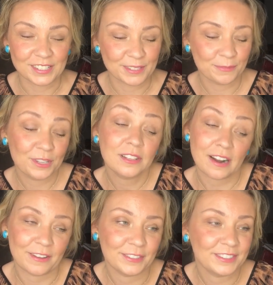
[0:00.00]
разным, мне
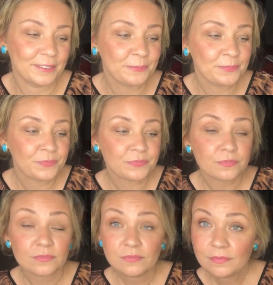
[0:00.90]
нравится.
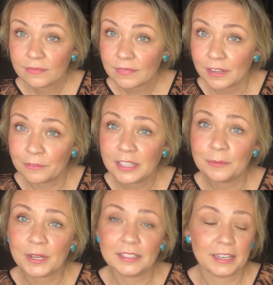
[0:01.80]
В
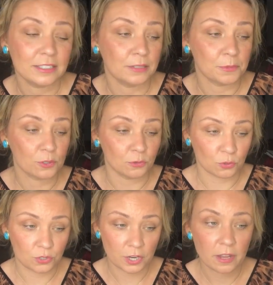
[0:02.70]
этом конкретном
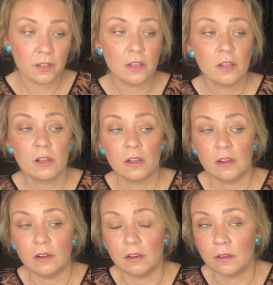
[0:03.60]
случае
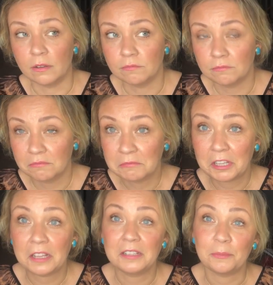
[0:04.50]
а,
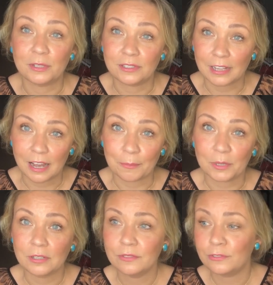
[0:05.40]
целыми
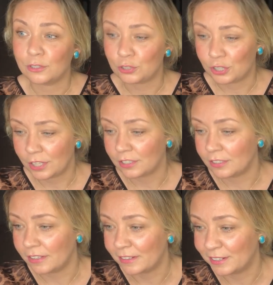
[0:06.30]
днями в
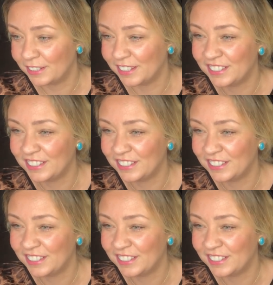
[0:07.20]
течение, наверное,